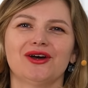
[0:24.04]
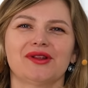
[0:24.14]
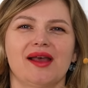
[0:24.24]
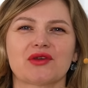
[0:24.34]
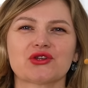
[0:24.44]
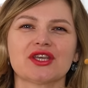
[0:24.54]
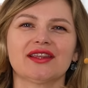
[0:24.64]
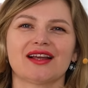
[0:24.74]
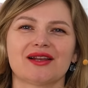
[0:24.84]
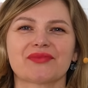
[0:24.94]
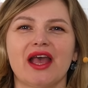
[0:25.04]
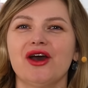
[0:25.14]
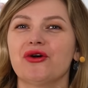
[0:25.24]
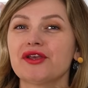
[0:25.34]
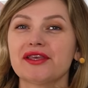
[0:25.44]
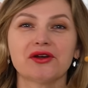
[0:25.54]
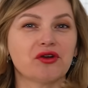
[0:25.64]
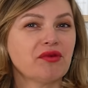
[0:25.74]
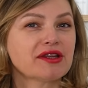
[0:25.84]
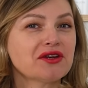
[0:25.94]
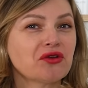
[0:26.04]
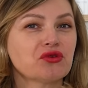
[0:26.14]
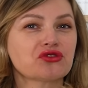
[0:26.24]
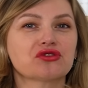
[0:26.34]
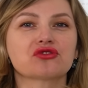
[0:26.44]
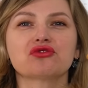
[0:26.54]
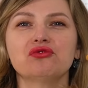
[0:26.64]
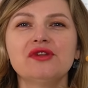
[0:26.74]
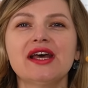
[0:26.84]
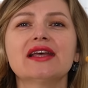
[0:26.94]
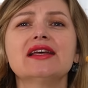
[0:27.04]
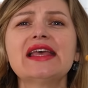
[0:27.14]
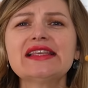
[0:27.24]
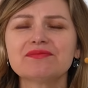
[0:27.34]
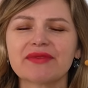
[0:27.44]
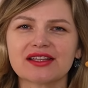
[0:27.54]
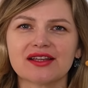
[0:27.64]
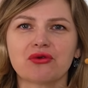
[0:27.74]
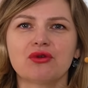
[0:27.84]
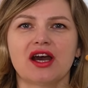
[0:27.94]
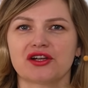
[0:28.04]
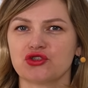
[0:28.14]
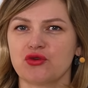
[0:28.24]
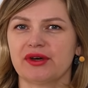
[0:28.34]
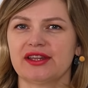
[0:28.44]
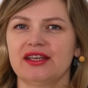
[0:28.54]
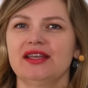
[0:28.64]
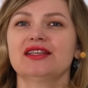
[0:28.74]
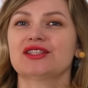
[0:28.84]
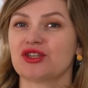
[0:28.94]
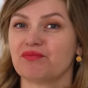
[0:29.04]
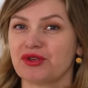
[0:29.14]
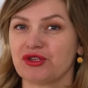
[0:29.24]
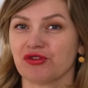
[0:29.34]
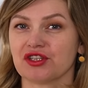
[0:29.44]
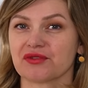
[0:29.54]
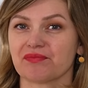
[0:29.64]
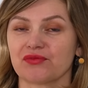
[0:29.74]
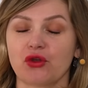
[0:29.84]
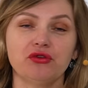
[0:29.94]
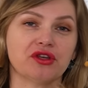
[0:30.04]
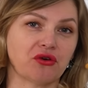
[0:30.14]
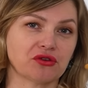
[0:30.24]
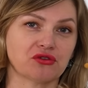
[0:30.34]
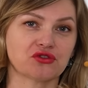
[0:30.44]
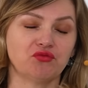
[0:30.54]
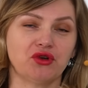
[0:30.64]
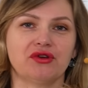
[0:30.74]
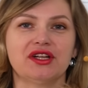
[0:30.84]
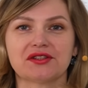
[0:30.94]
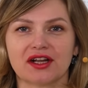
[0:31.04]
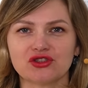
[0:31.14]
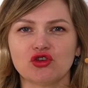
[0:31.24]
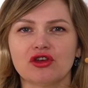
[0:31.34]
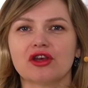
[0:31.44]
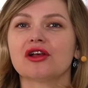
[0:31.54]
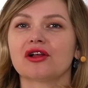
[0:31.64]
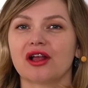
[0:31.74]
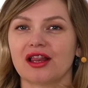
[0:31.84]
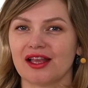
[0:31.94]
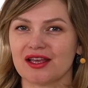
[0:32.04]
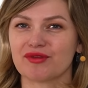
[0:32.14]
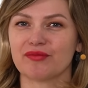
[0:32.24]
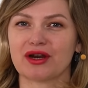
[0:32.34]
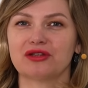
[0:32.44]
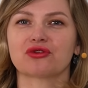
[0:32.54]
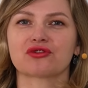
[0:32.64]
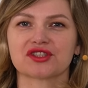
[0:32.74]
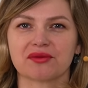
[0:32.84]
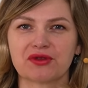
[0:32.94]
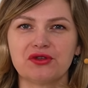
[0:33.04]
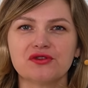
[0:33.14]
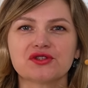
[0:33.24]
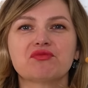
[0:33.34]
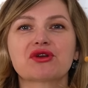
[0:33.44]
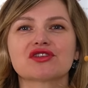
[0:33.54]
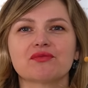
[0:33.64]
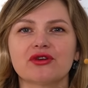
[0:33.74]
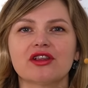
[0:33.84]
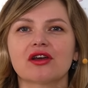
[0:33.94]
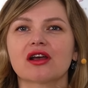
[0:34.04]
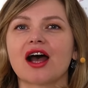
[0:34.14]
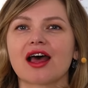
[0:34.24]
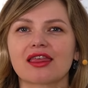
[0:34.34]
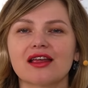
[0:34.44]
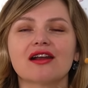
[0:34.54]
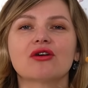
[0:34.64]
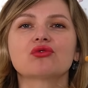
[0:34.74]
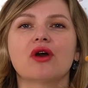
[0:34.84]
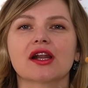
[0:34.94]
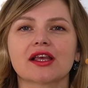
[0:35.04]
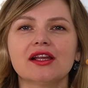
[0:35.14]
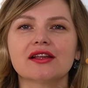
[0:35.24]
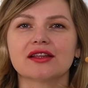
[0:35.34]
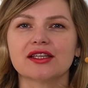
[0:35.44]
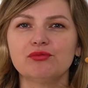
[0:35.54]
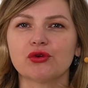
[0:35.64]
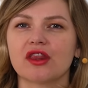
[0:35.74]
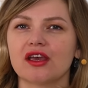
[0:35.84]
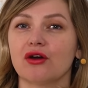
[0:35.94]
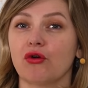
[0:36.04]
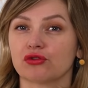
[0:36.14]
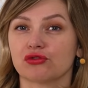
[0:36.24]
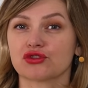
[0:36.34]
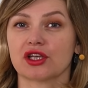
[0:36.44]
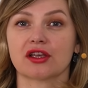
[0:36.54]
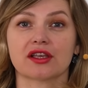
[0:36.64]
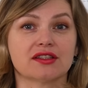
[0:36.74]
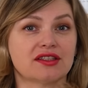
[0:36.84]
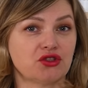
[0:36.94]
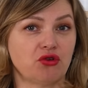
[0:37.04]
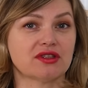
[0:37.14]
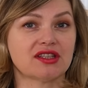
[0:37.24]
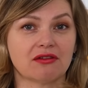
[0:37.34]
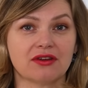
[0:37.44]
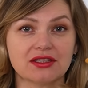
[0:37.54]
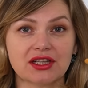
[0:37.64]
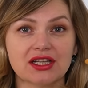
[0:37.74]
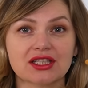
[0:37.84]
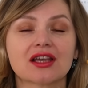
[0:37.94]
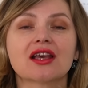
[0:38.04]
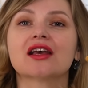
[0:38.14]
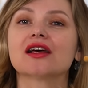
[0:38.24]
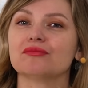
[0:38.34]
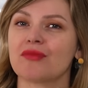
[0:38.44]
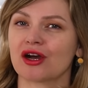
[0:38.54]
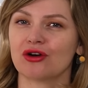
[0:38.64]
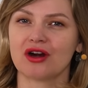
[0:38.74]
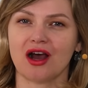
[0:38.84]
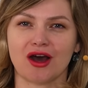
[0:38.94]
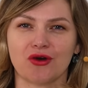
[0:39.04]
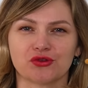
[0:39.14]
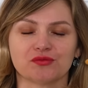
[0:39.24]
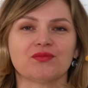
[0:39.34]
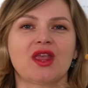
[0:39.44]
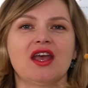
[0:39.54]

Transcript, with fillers: Hola amigos, ¿qué tal? Hoy quiero compartir con vosotros una espectacular sopa de champiñones de hongos. Bueno, en este caso la he preparado con champiñones, pero se puede hacer con cualquier tipo de hongos. Y si son silvestres, mejor aún.